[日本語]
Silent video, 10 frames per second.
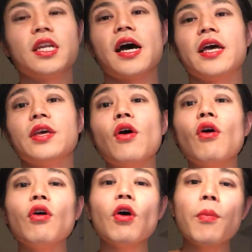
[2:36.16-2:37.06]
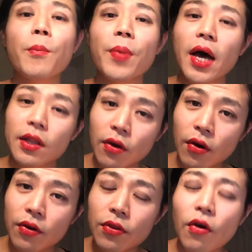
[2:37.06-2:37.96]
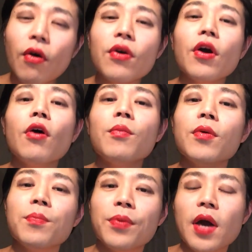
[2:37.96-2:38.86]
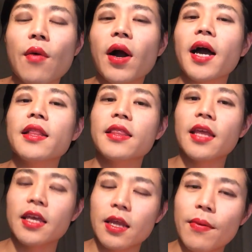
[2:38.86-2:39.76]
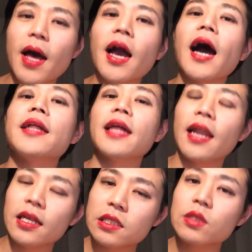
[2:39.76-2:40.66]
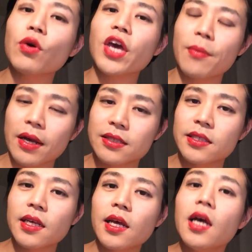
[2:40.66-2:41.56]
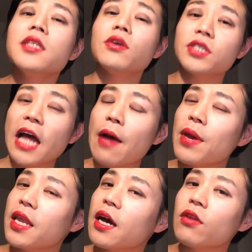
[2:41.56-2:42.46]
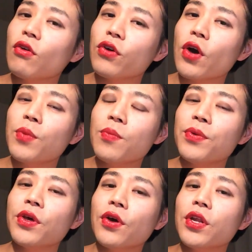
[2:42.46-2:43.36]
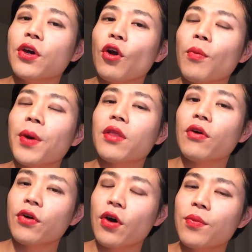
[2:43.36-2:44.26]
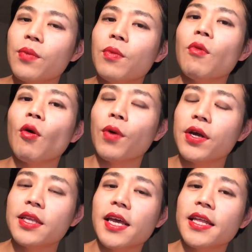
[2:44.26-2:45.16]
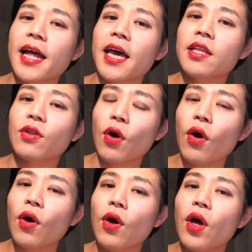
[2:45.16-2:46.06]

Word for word: ちら、ヨーロッパの農業分布が分かっていれば必ず解けます。そしてアメリカの農業分布のようにヨーロッパの農業分布も覚えていないと、